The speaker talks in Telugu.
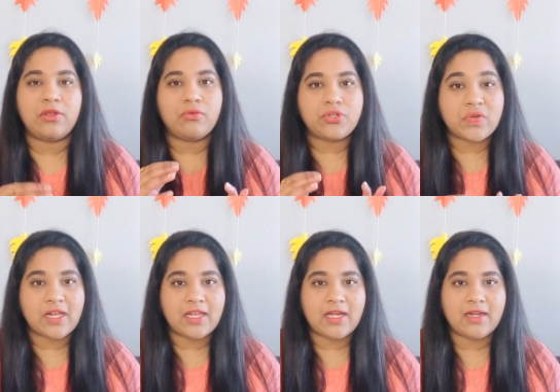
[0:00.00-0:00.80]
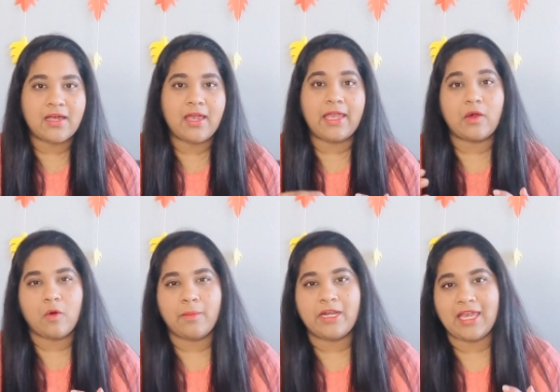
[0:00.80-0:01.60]
యూజువల్ కన్నా
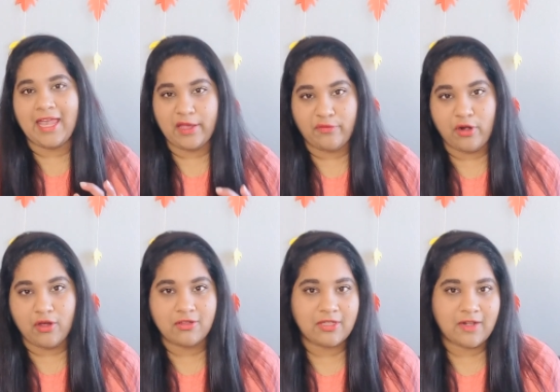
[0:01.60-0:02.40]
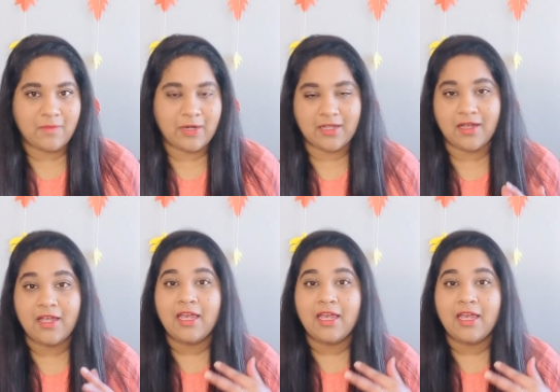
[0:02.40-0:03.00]
ఎక్కువ మనకి హెయిర్ ఫాల్ అవుతుంది అనమాట